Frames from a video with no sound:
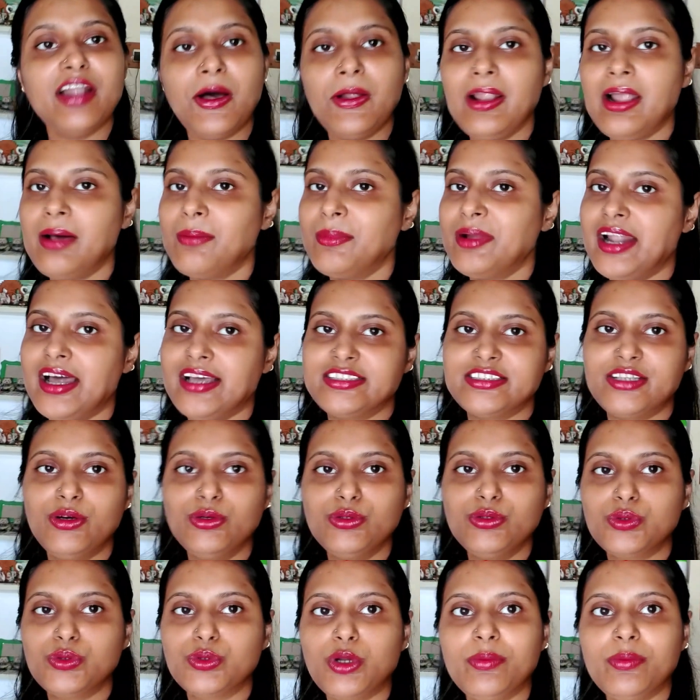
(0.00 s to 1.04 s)
নাহলে আমার
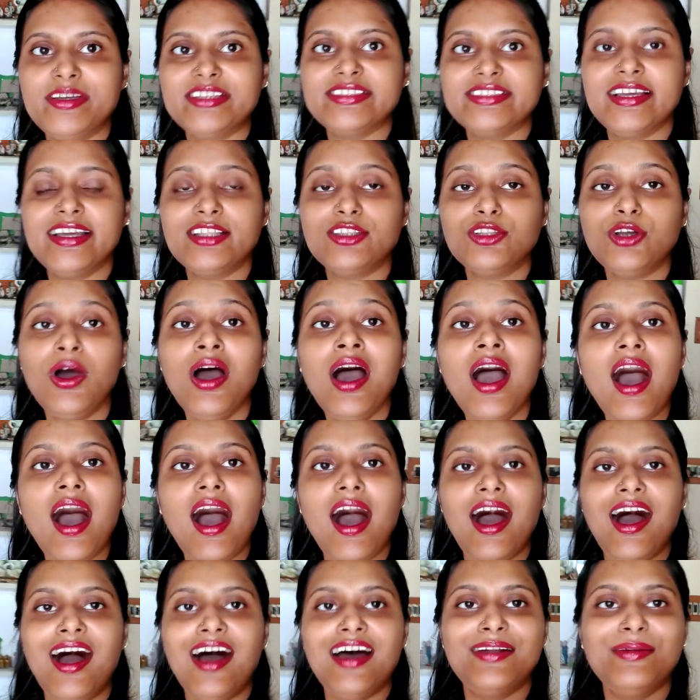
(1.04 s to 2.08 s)
আজকেও দুটো বেজে যেত
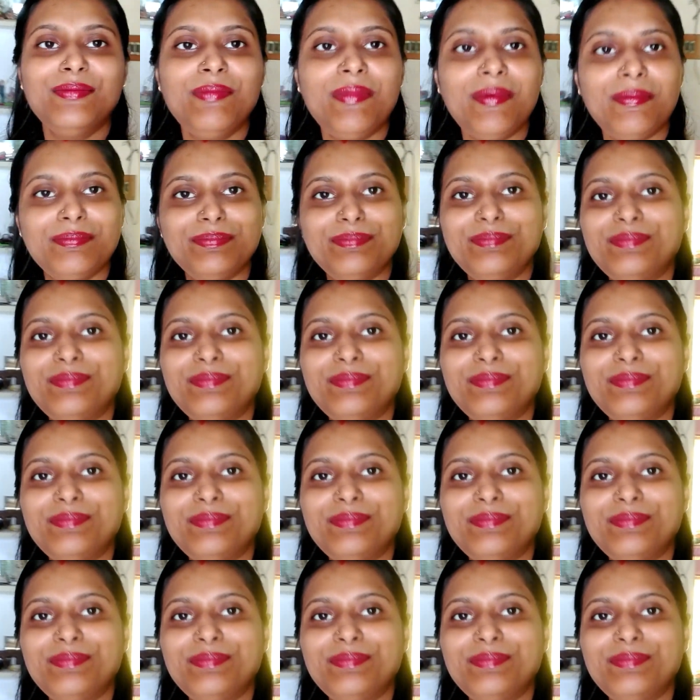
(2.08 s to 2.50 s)
আর